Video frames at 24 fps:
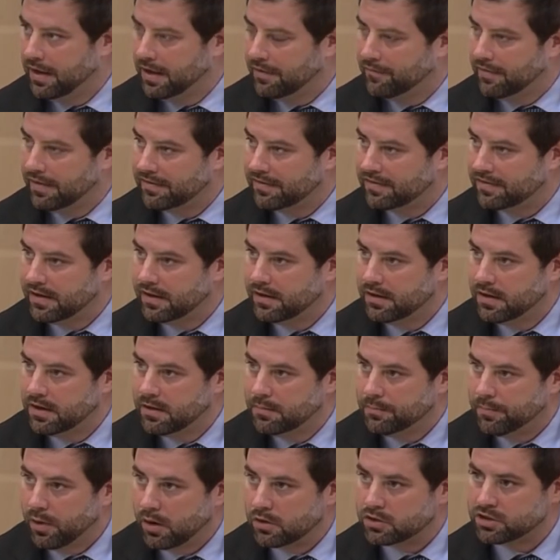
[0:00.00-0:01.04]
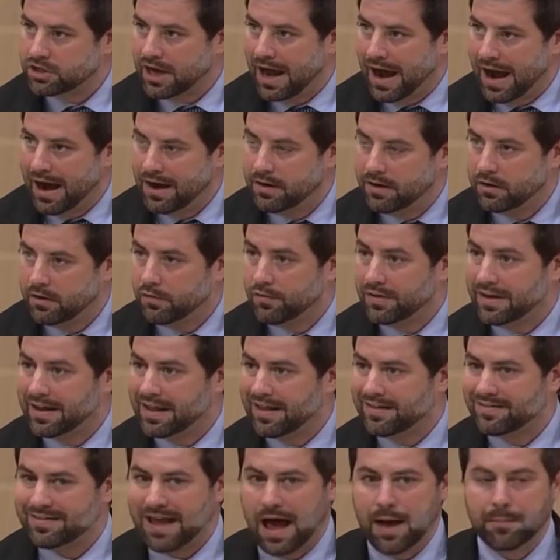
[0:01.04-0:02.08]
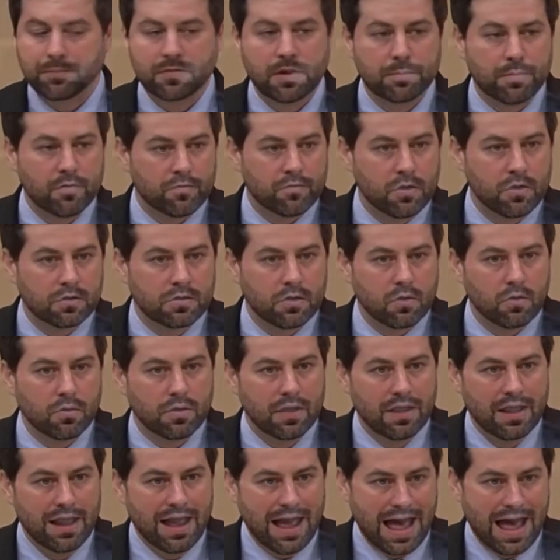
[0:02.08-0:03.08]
wenn sie pauschal über die gesamte Bevölkerung